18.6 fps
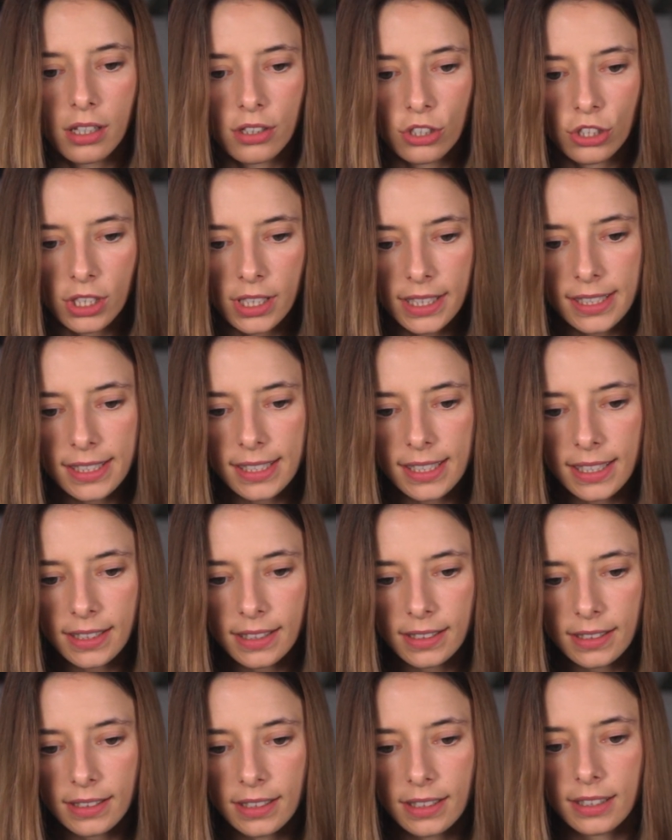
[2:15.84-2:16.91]

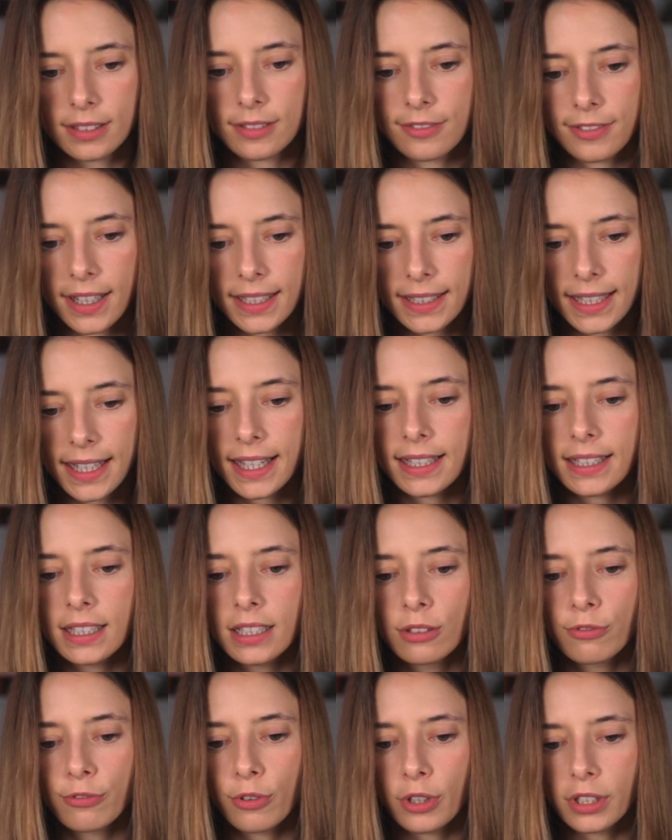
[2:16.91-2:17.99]
Schließlich fand er
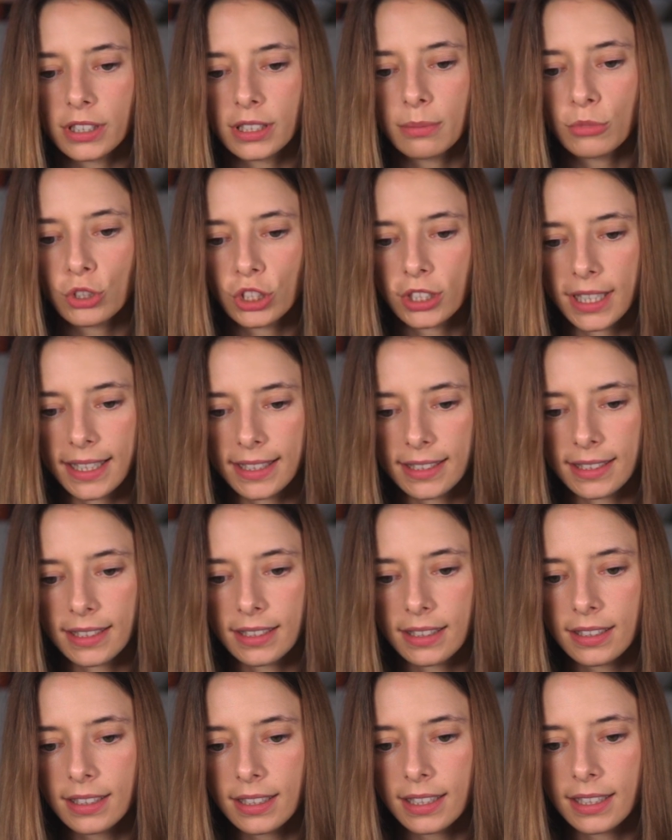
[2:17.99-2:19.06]
ihn vor dem
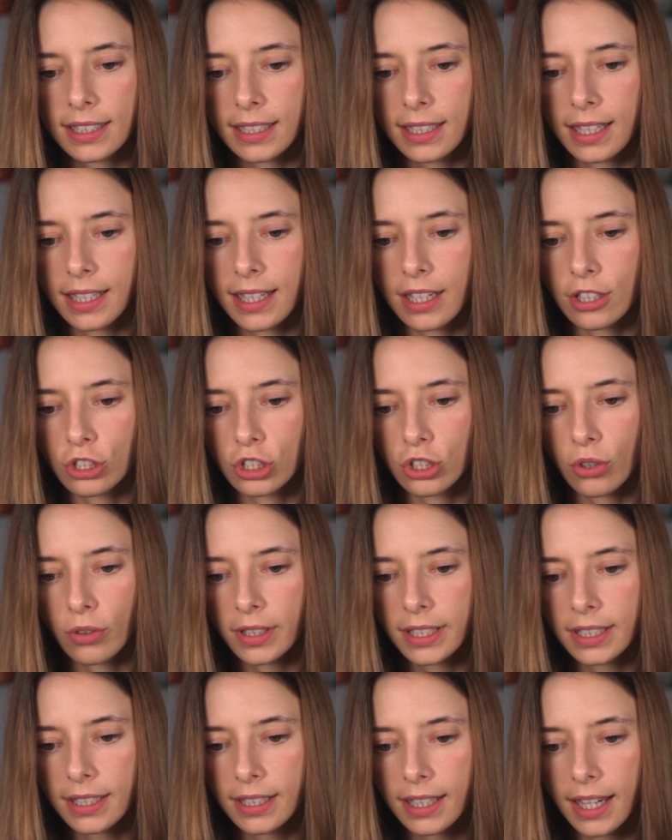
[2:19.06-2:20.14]
Städtchen hinter der
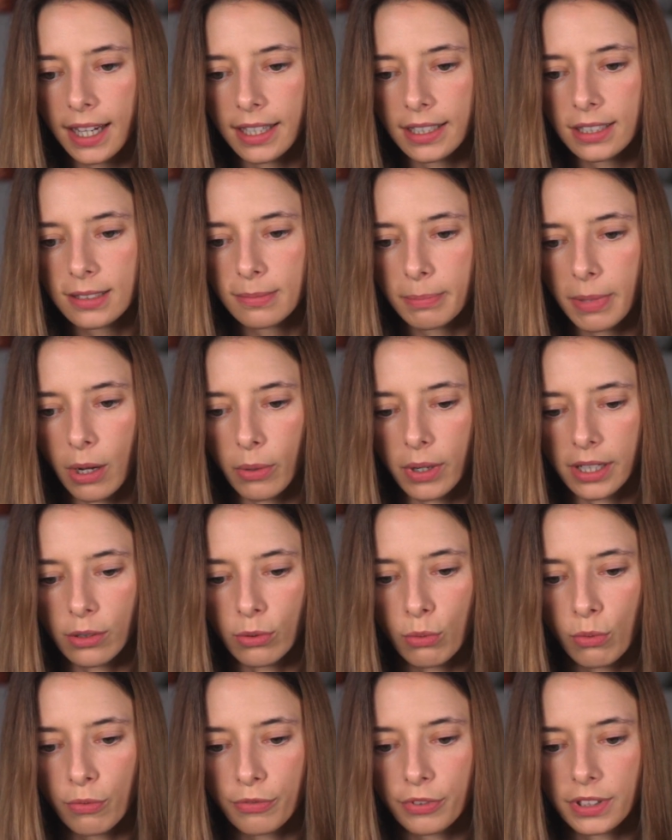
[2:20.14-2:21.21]
Scheune eines
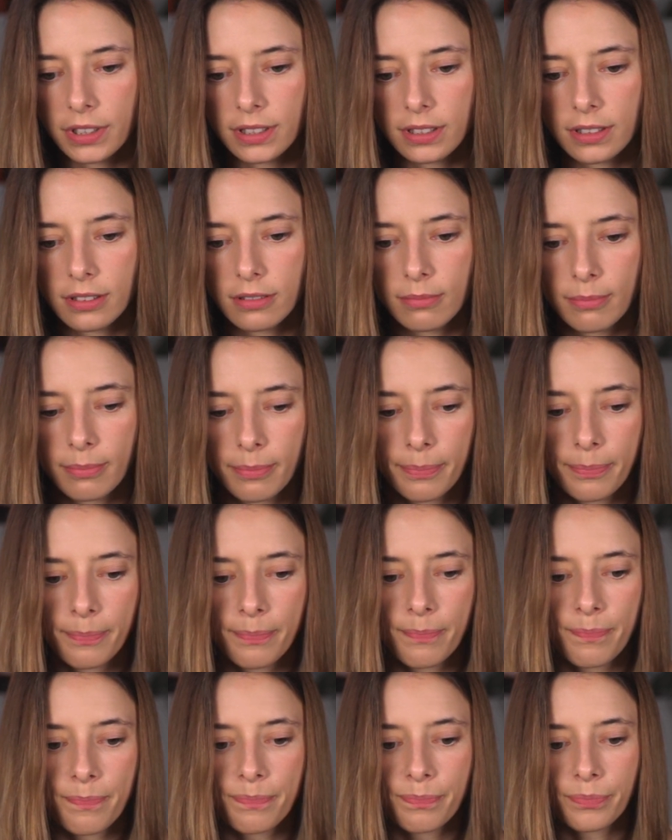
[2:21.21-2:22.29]
Bauernhofes.
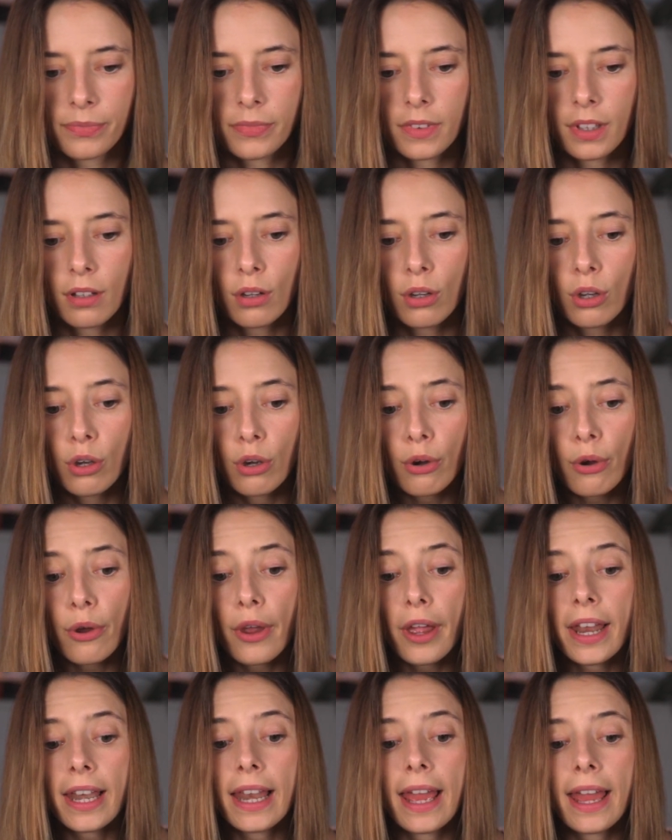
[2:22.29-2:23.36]

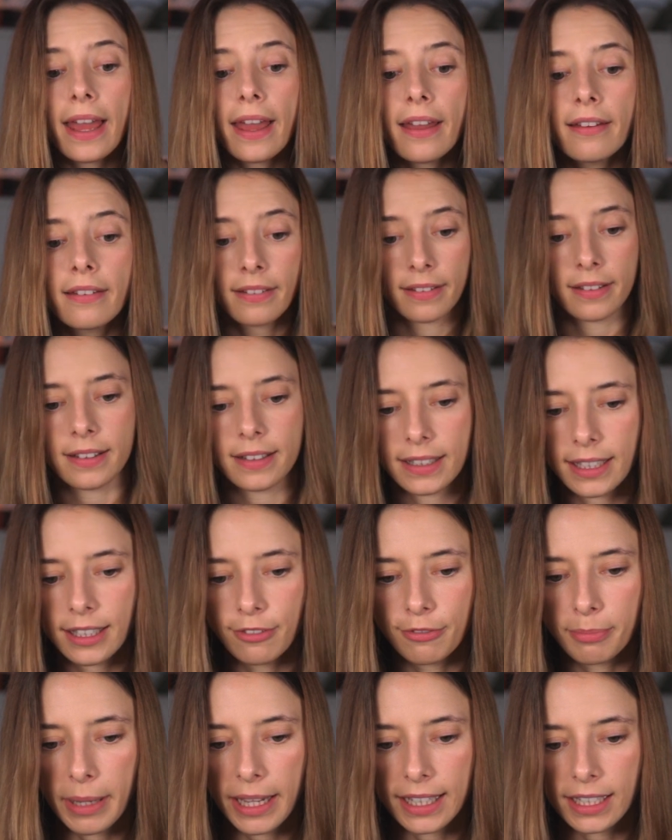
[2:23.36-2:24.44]
Röhrle!
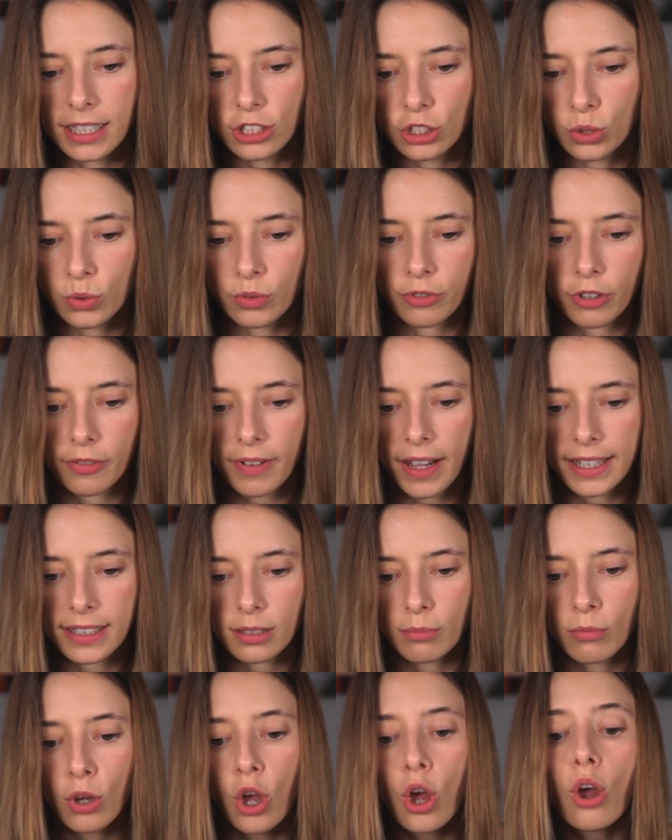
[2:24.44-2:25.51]
rief Bengele schon von
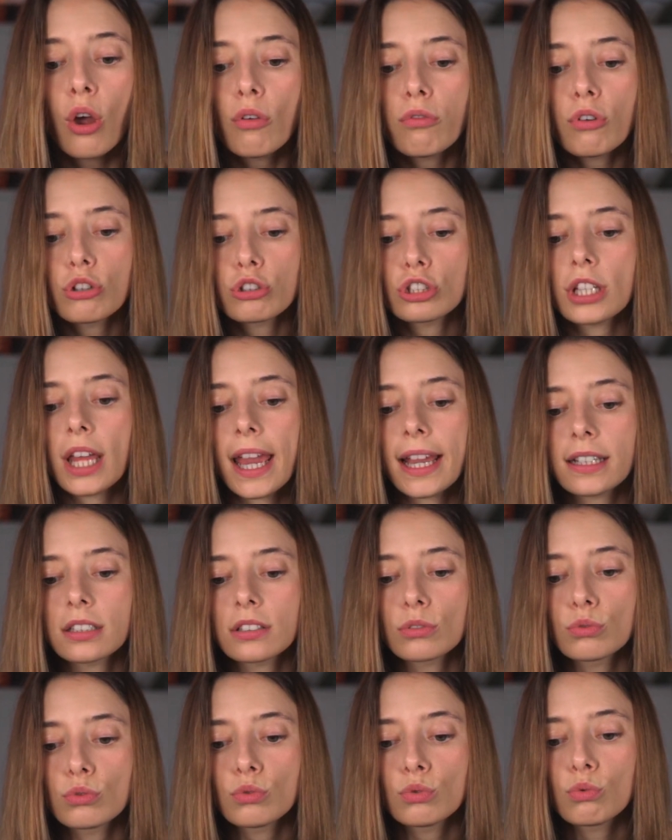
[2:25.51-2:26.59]
weitem. Wo
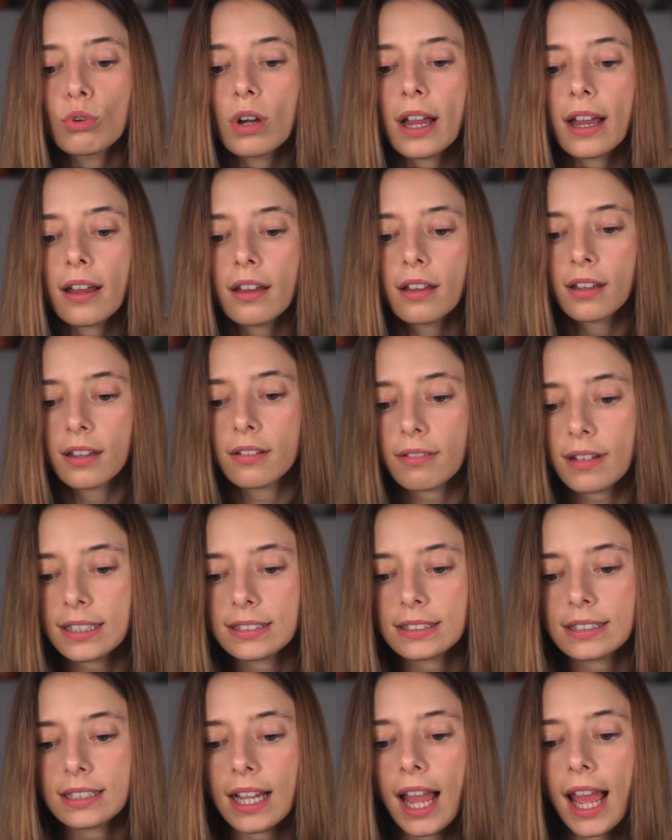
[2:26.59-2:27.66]
steckst du nur?
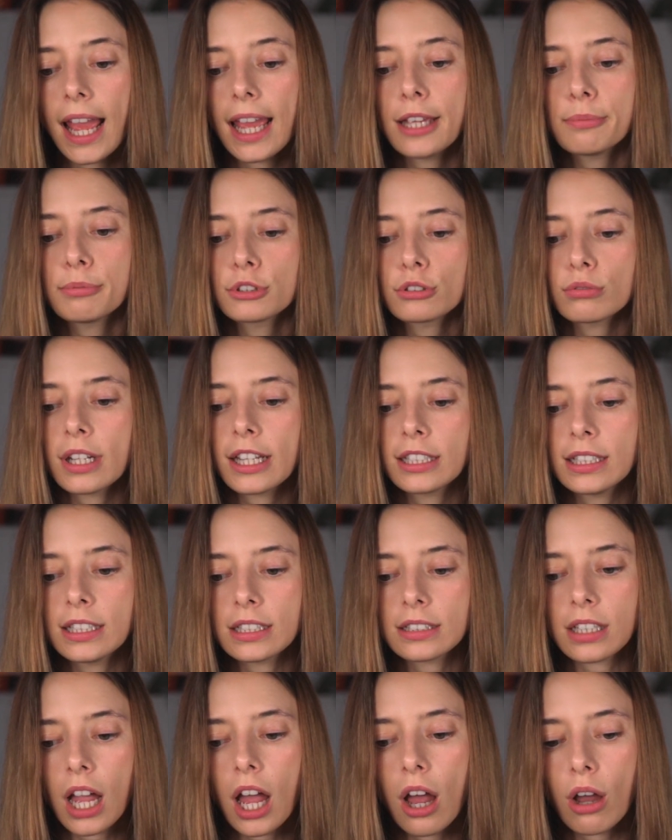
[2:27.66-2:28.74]
Was treibst du denn
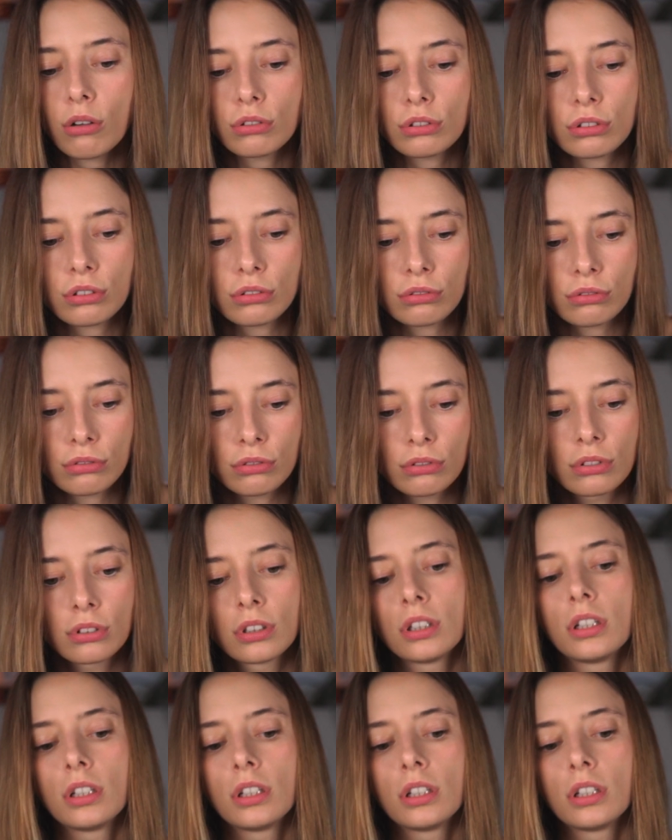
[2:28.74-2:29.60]
hier draußen?